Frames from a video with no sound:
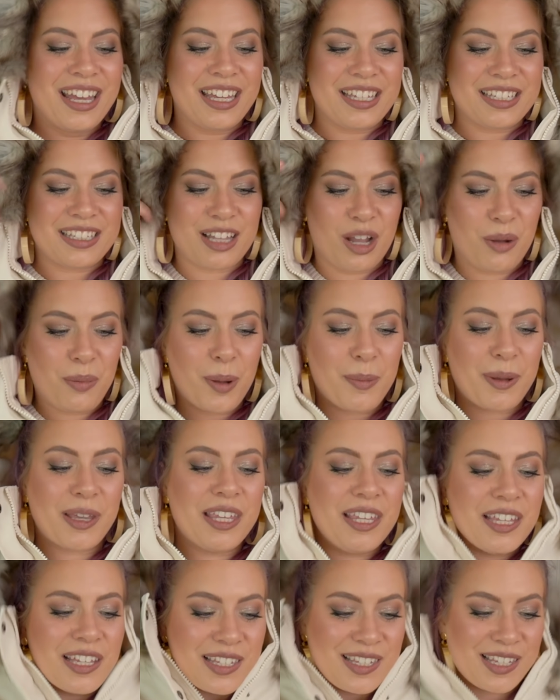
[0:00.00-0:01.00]
Ich glaube aber,
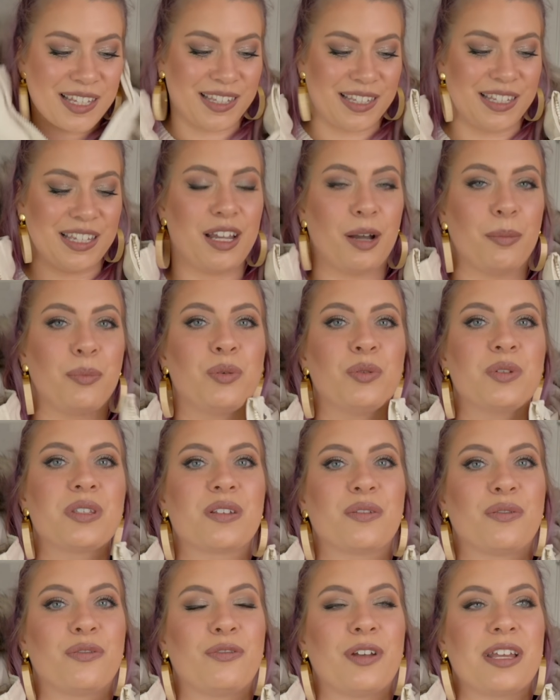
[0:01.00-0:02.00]
hier ist jetzt die
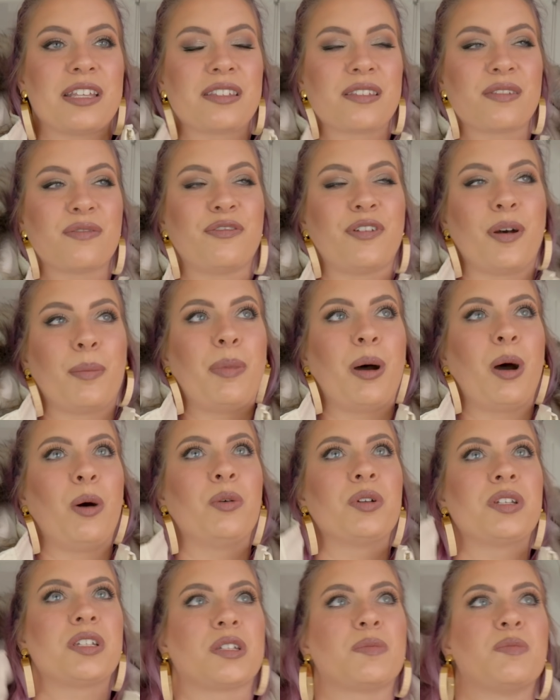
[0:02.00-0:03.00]
Kapuze fest
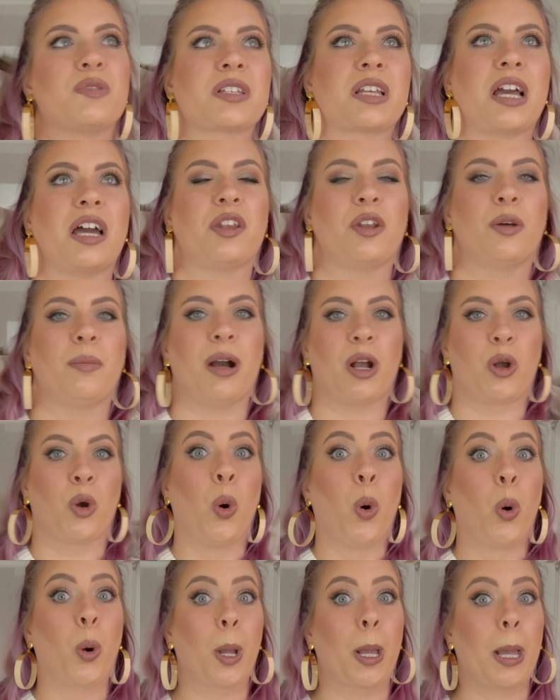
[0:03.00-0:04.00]
verbaut. Ich muss gerade nochmal
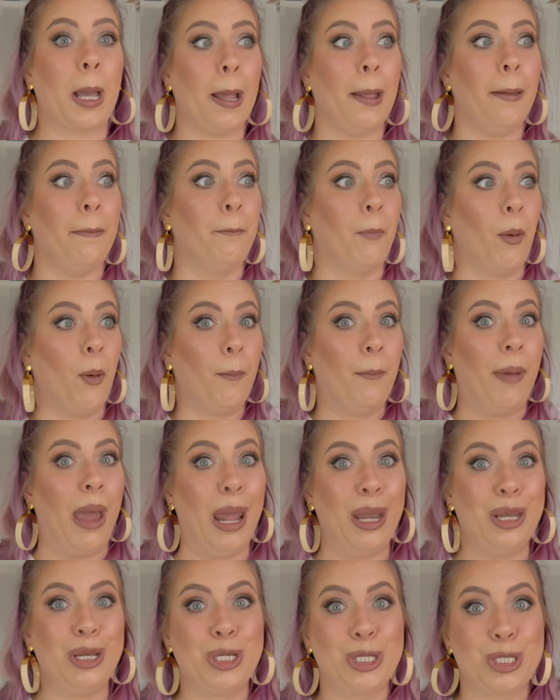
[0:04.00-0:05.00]
gucken.
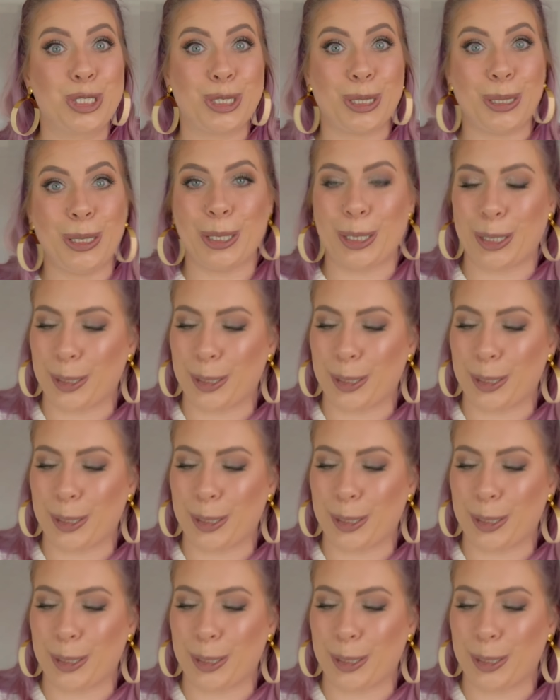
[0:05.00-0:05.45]
Momentchen.